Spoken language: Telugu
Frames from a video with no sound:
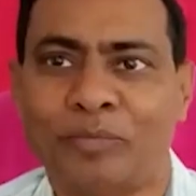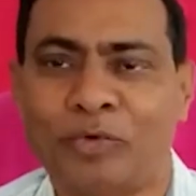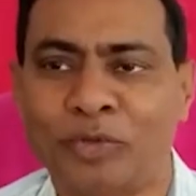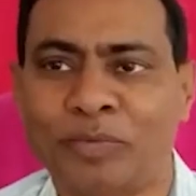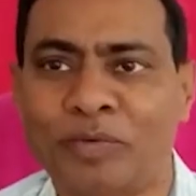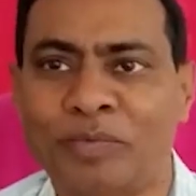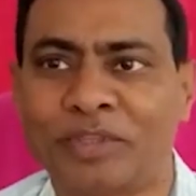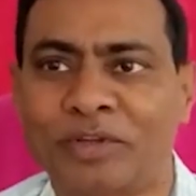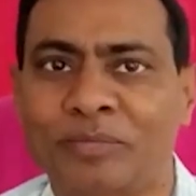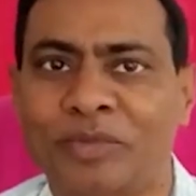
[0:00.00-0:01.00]
మూడు
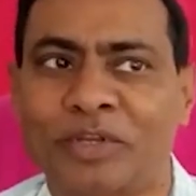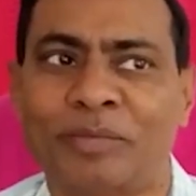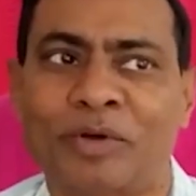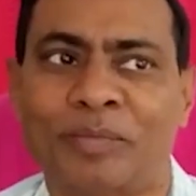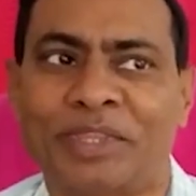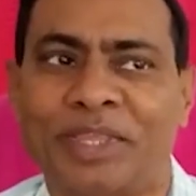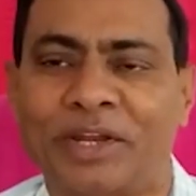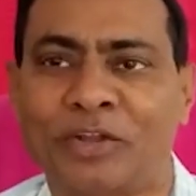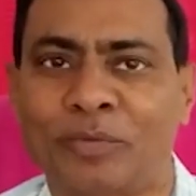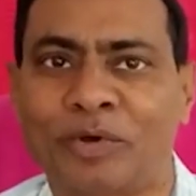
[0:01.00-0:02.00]
బహుమతులు మొదటి బహుమతి
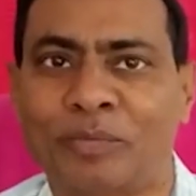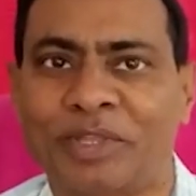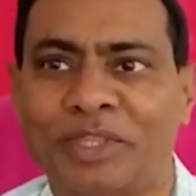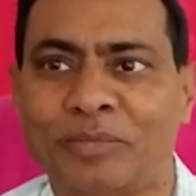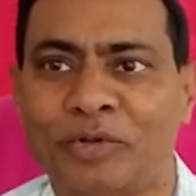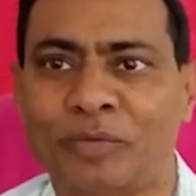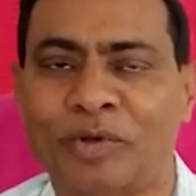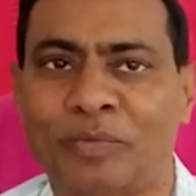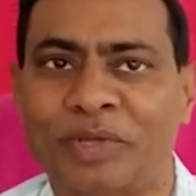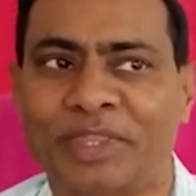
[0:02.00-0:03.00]
రెండవ బహుమతి మూడవ
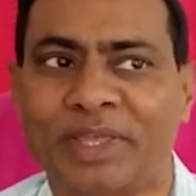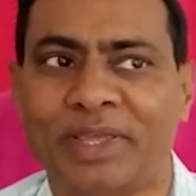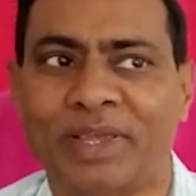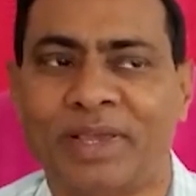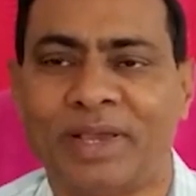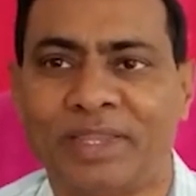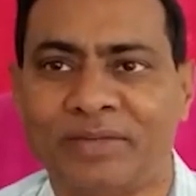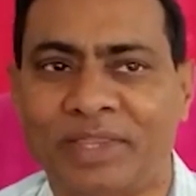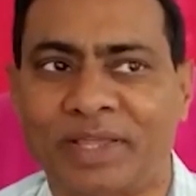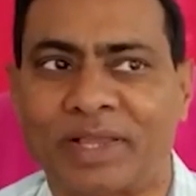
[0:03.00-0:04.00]
బహుమతి
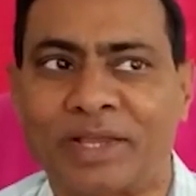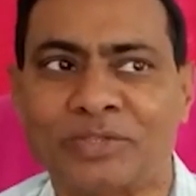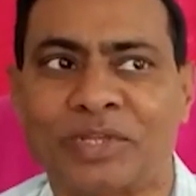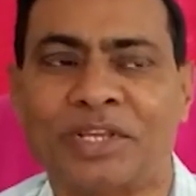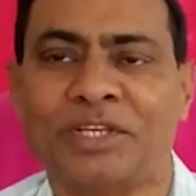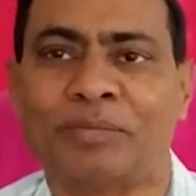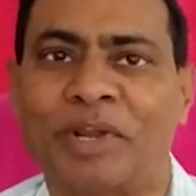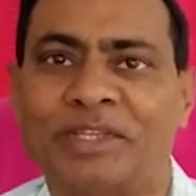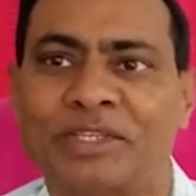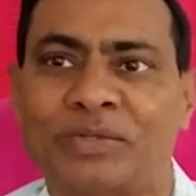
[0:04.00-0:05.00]
అదేవిధంగా కన్సర్వేషన్
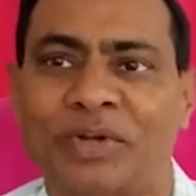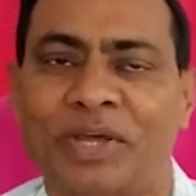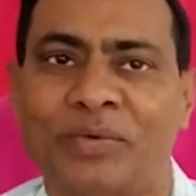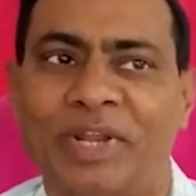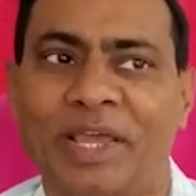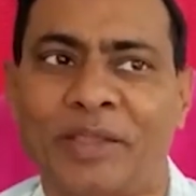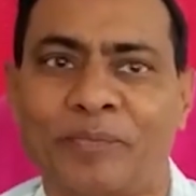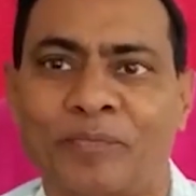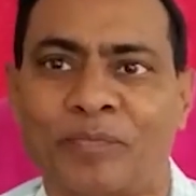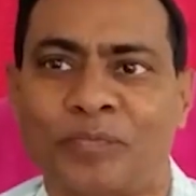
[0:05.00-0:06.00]
ప్రైజెస్ కూడా ఉన్నాయి
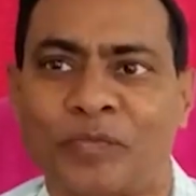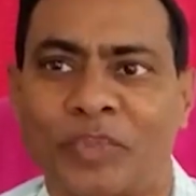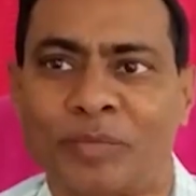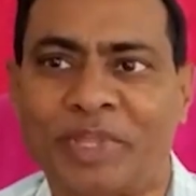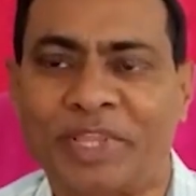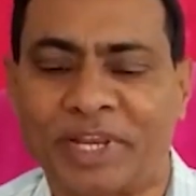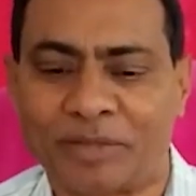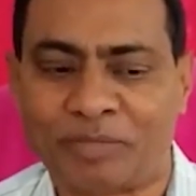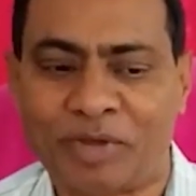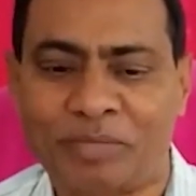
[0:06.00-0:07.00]
మీ
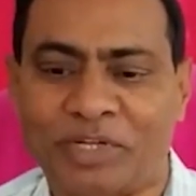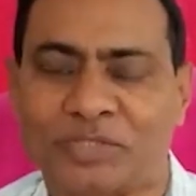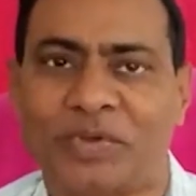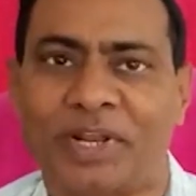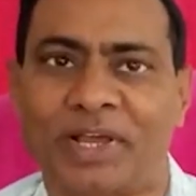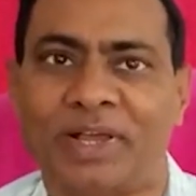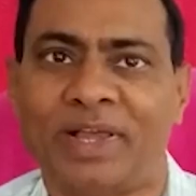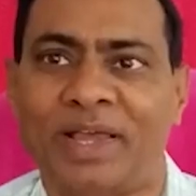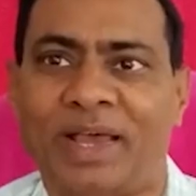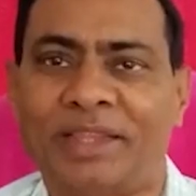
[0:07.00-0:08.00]
అందరికీ పాంప్లెట్స్ ద్వారా
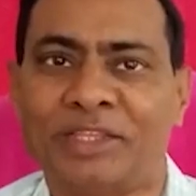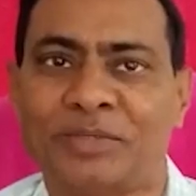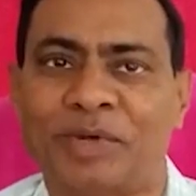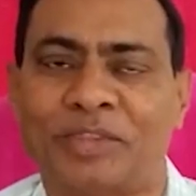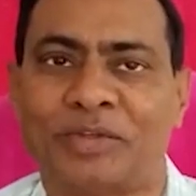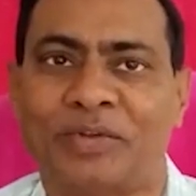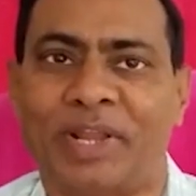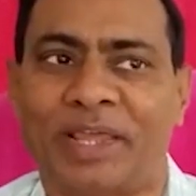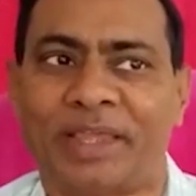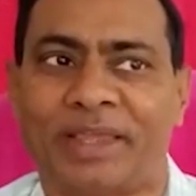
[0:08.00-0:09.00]
అందించబడుతూ
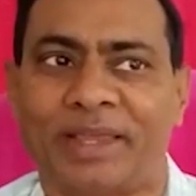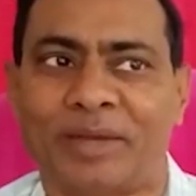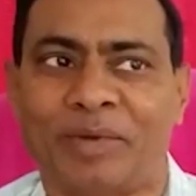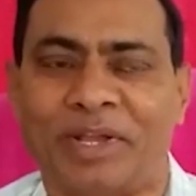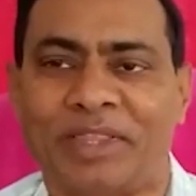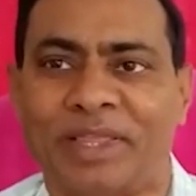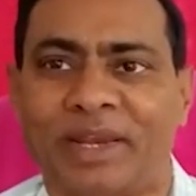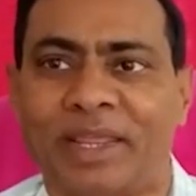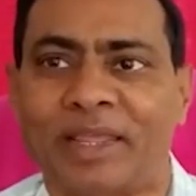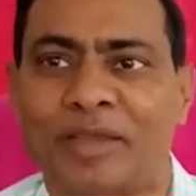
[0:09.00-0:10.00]
ఉన్నాయి కాబట్టి
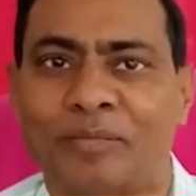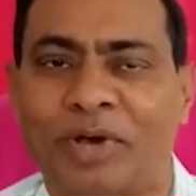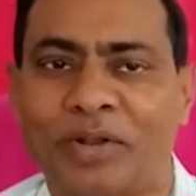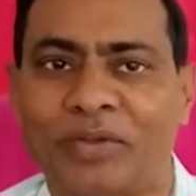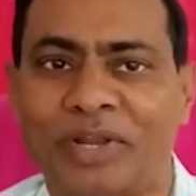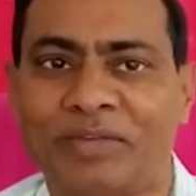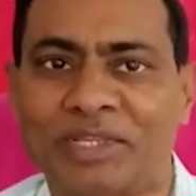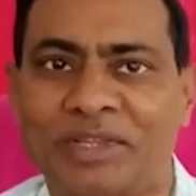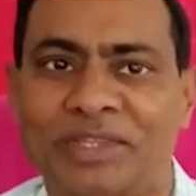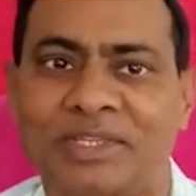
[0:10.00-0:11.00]
దీన్ని పాల్గొని
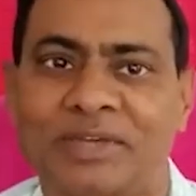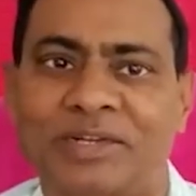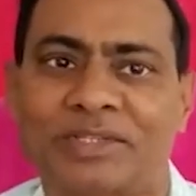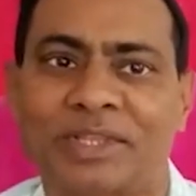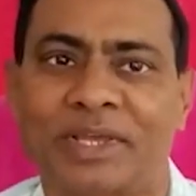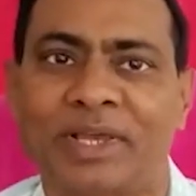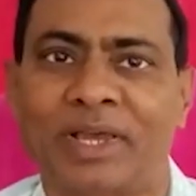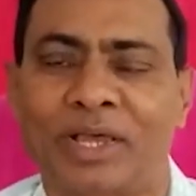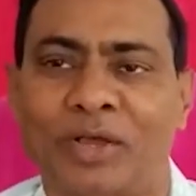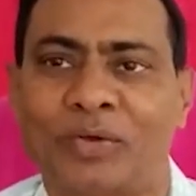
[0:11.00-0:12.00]
విజయవంతం చేయవలసిందిగా
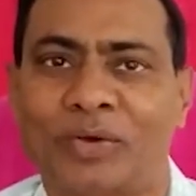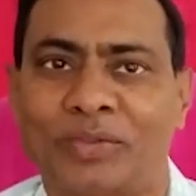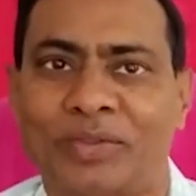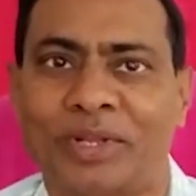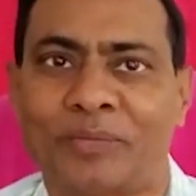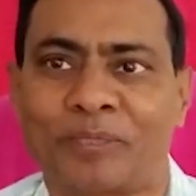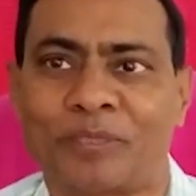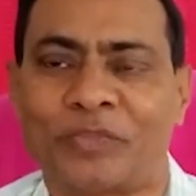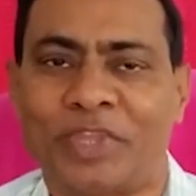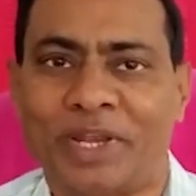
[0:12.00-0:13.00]
కోరుతున్నాం
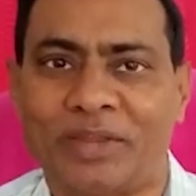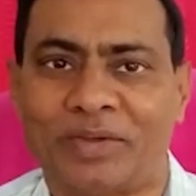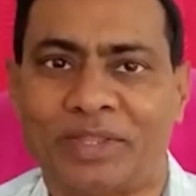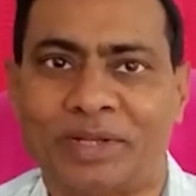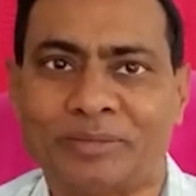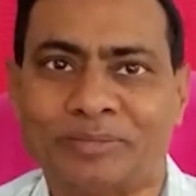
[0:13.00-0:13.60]
ధన్యవాదాలు